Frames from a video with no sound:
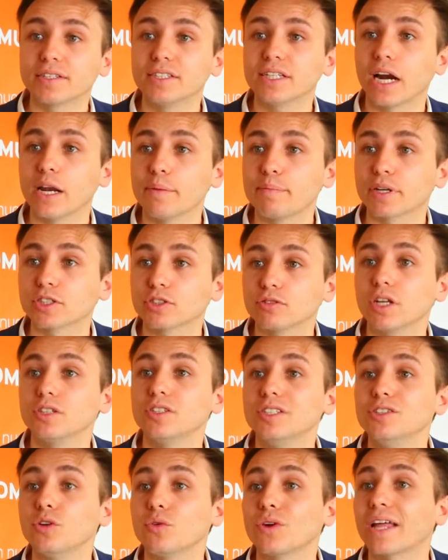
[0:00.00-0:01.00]
dire alle persone
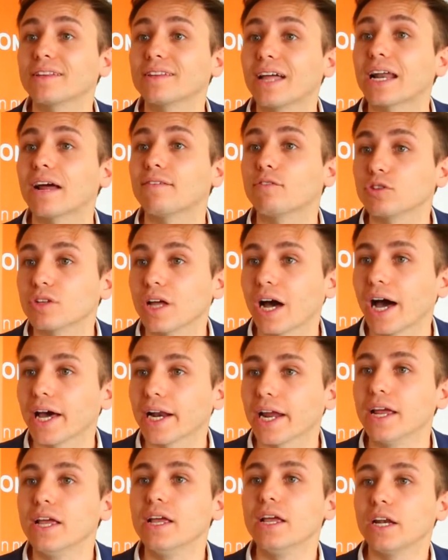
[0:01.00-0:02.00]
di non andare a
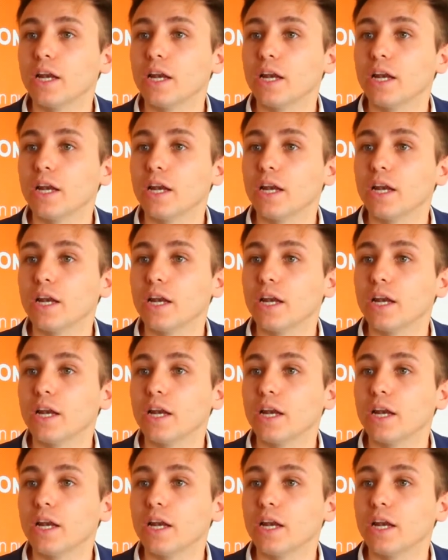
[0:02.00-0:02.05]
votare.